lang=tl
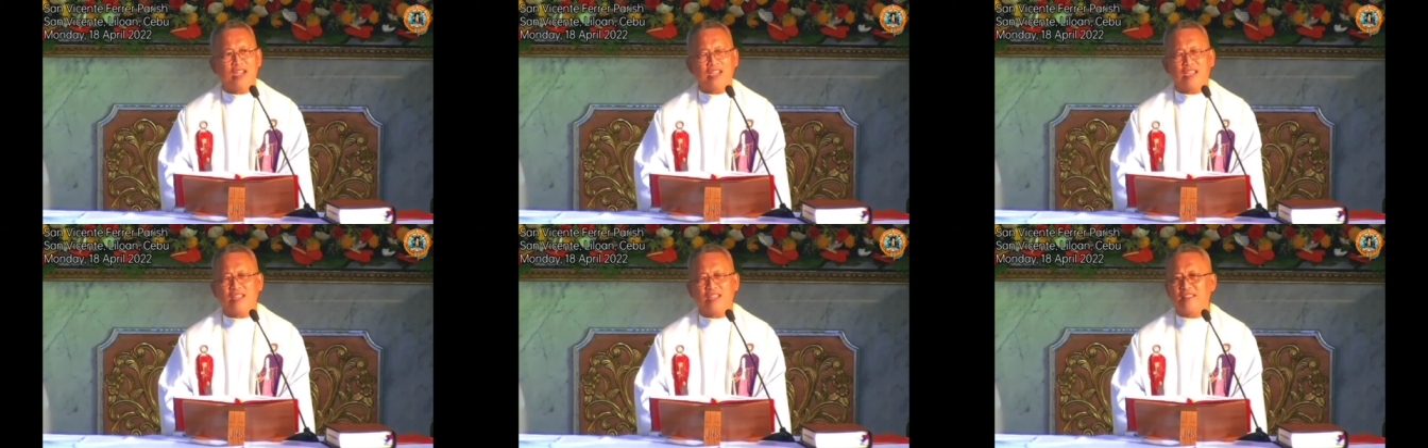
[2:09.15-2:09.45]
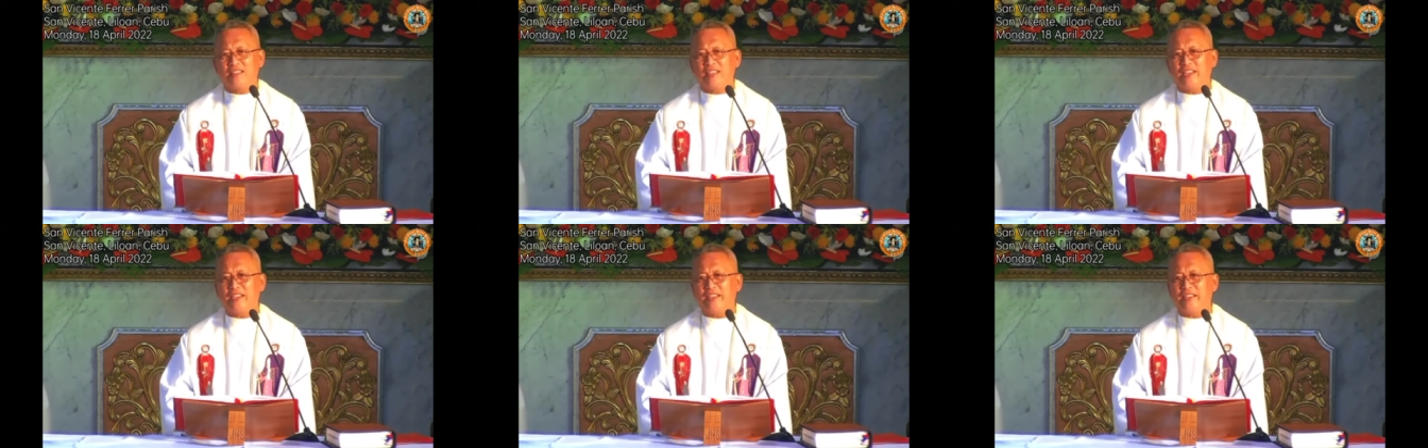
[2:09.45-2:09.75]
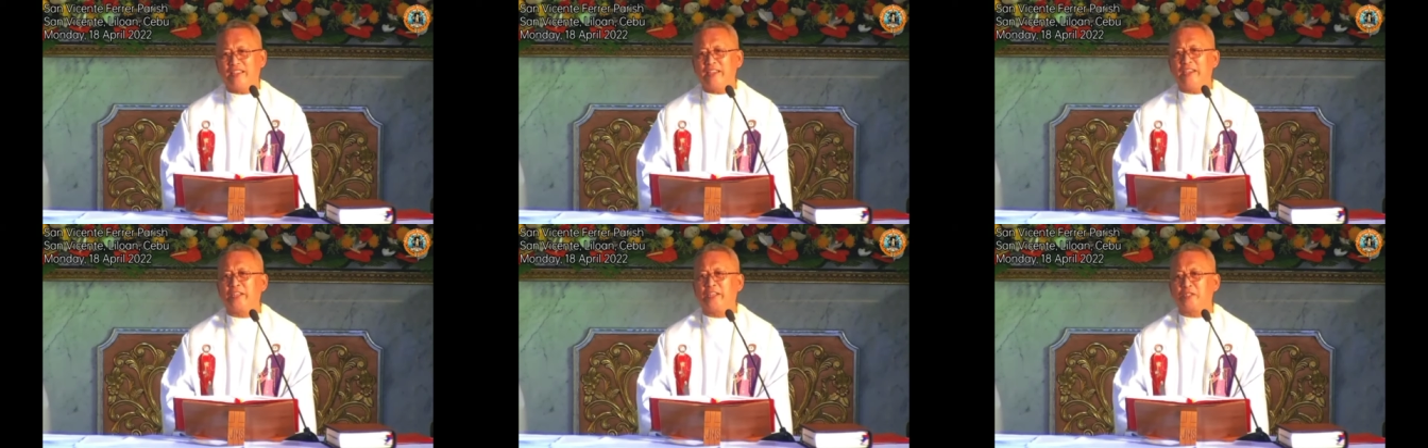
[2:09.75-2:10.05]
doon na gid
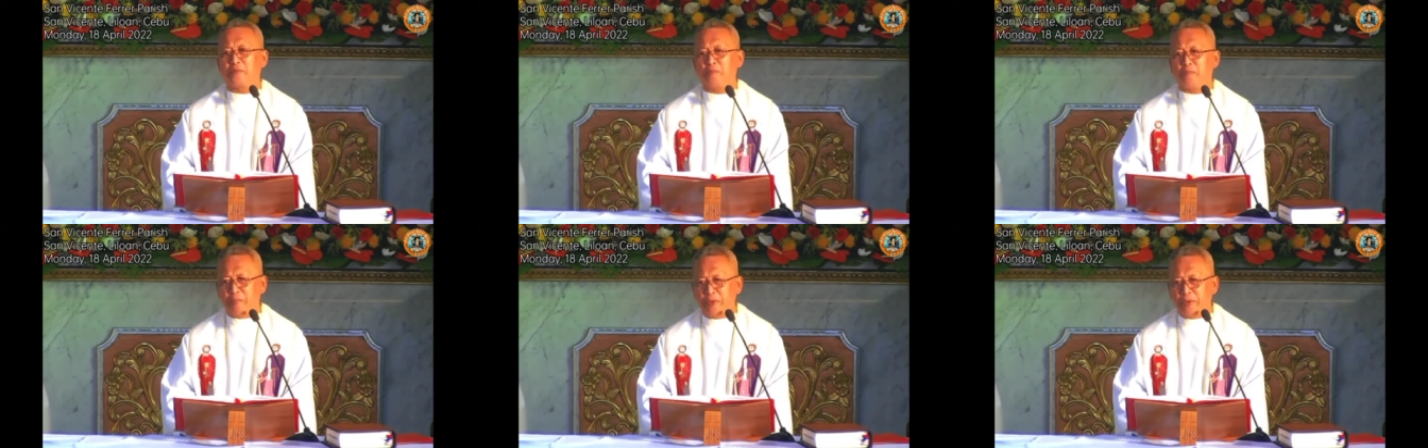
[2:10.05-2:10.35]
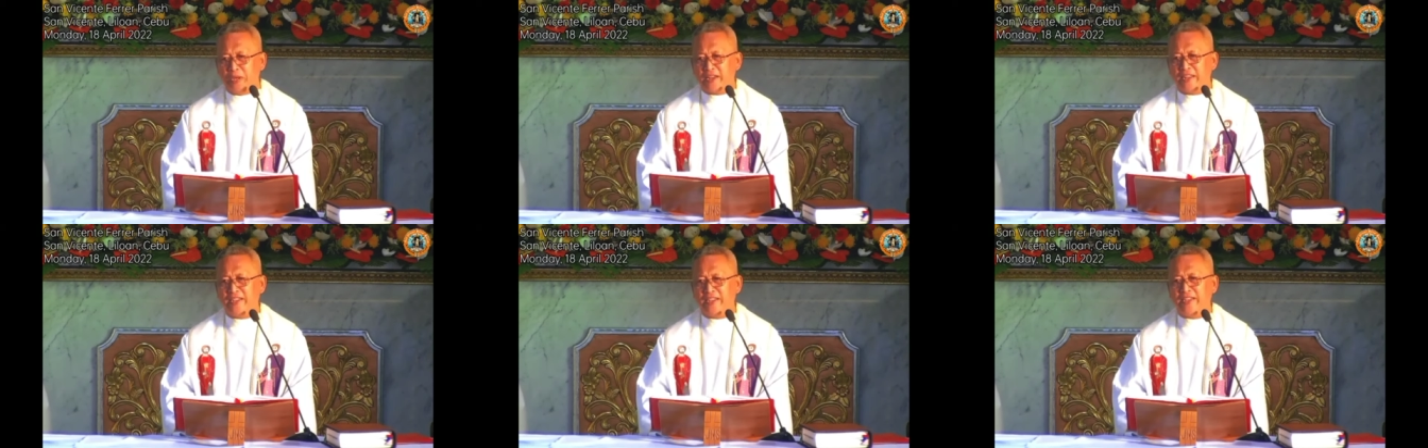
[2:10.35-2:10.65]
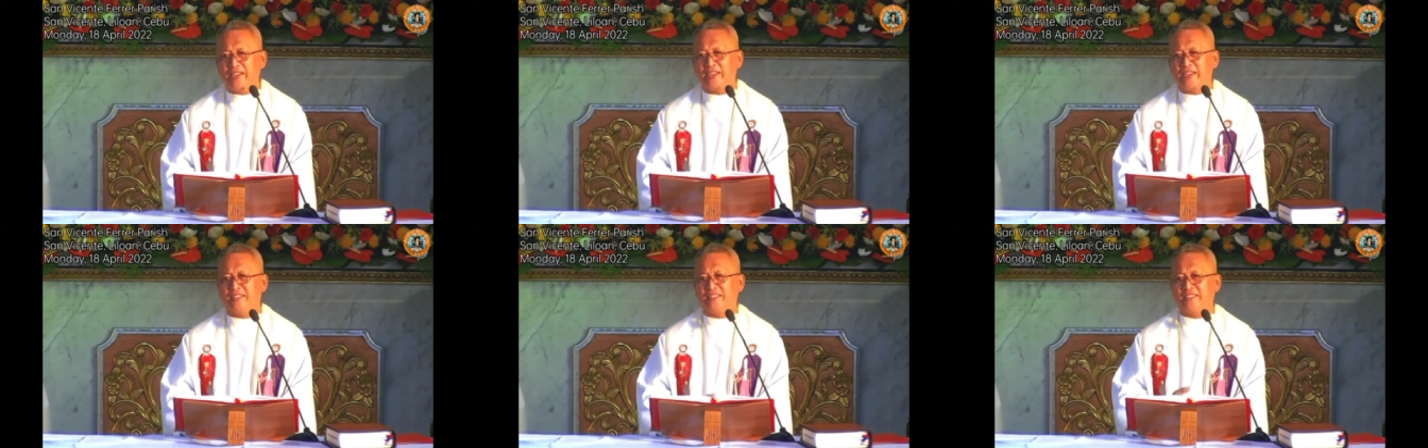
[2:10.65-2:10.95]
tay
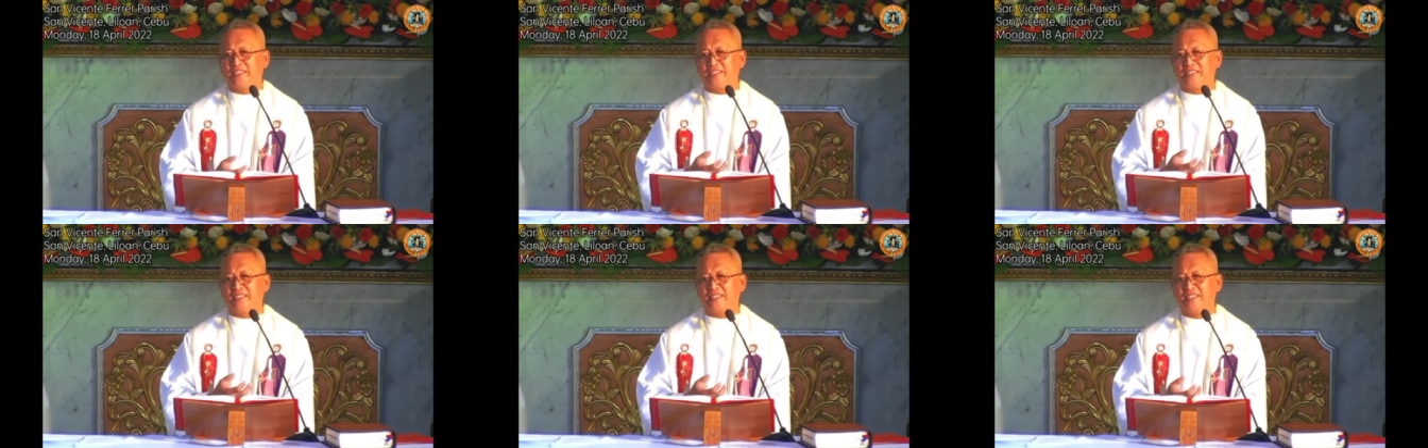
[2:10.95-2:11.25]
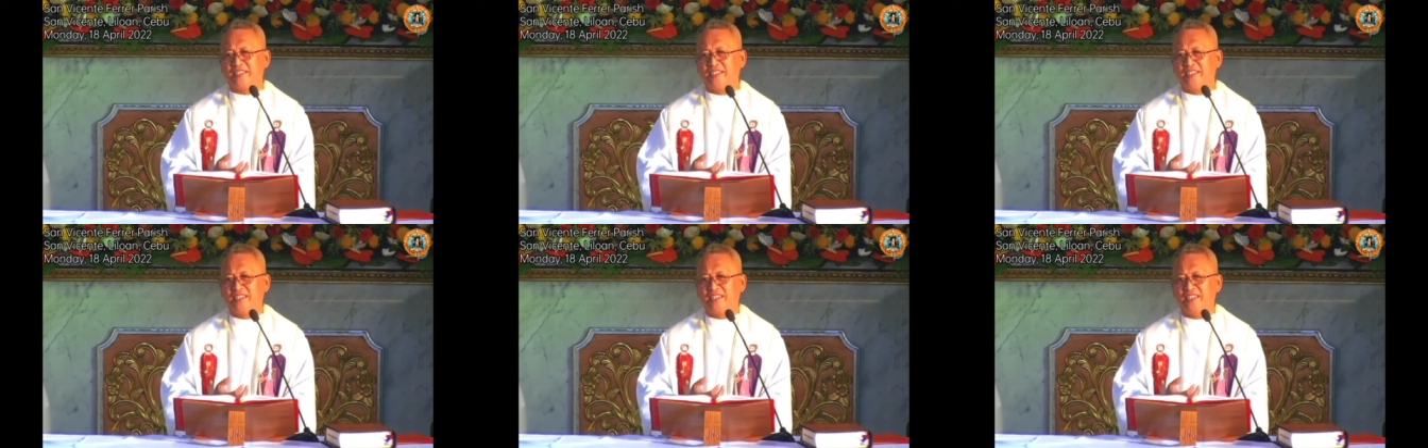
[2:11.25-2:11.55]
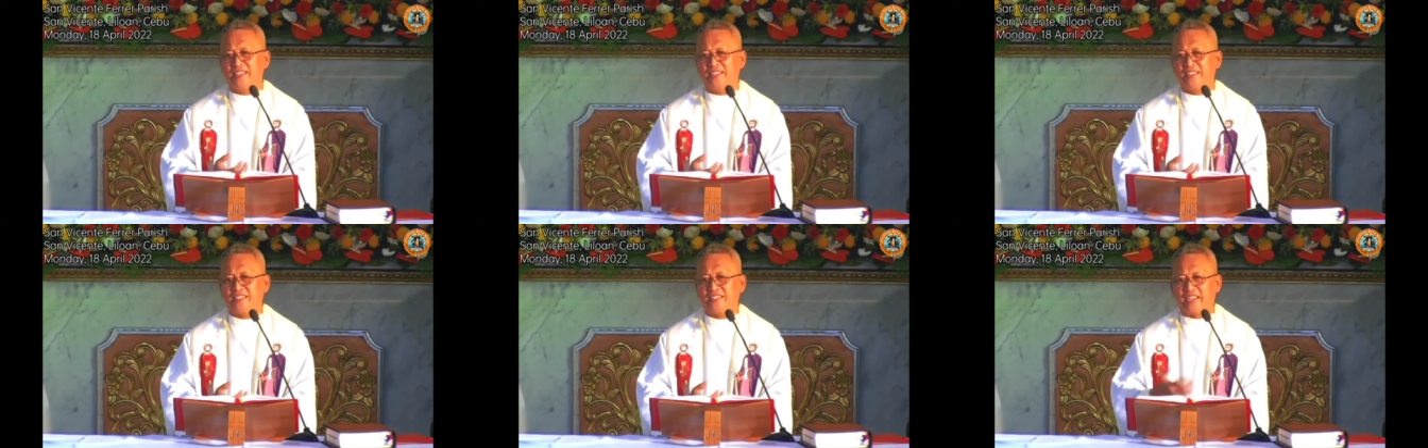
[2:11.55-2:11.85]

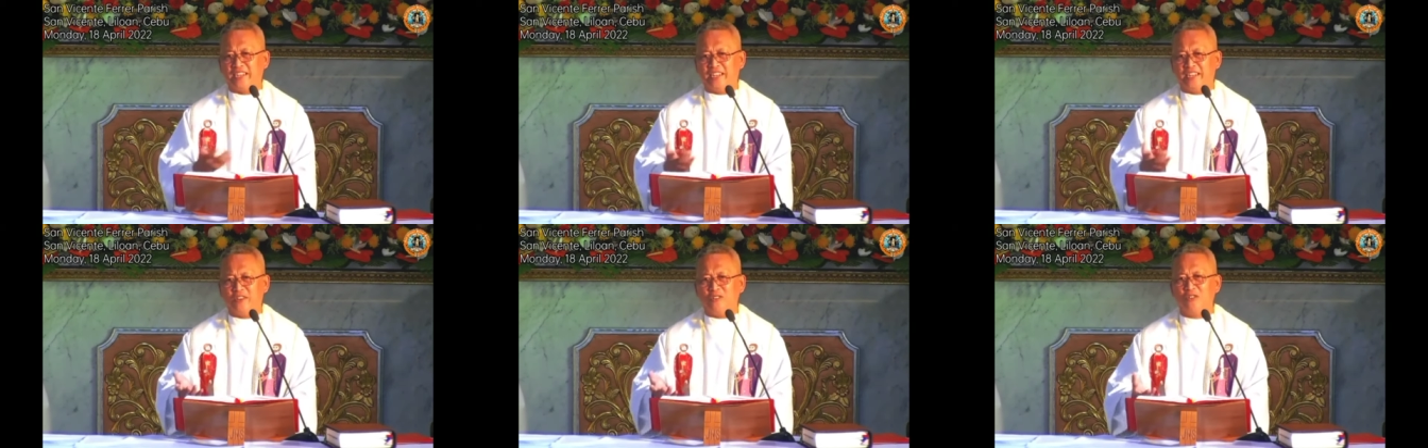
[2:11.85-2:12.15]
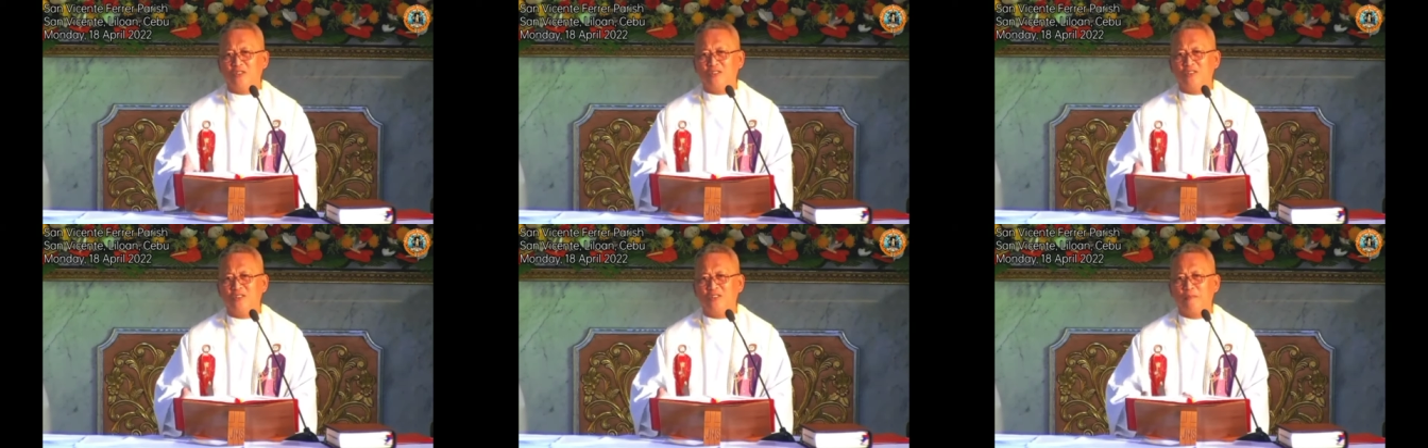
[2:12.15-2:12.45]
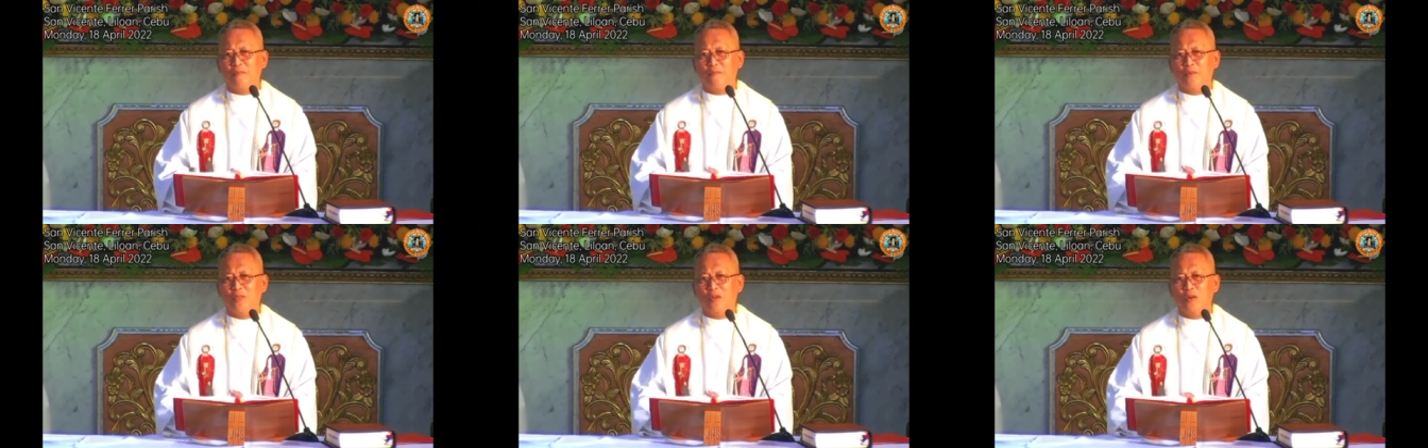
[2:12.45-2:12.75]
experience sa
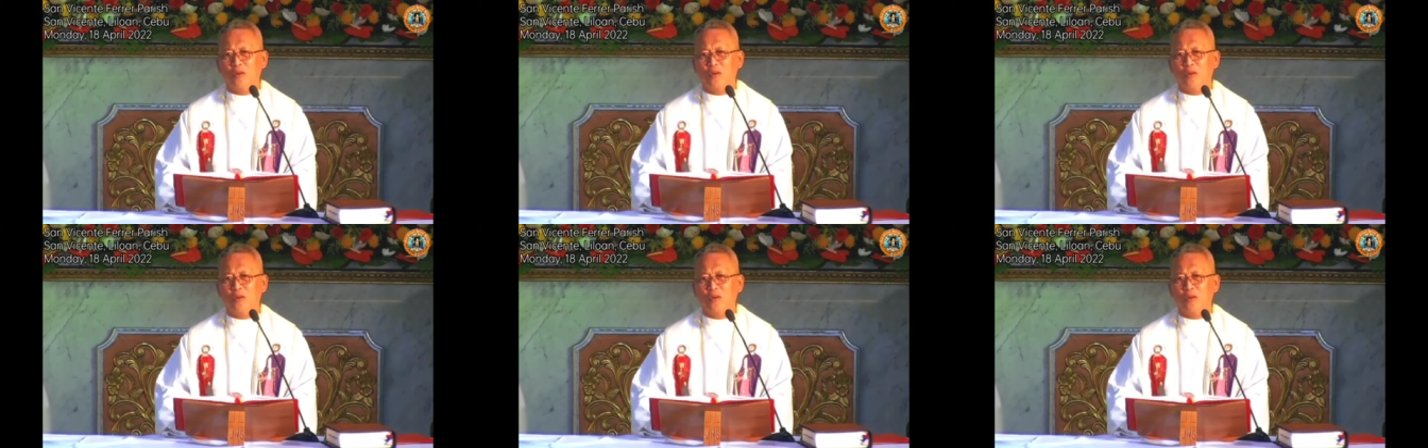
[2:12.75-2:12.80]
Ginoo.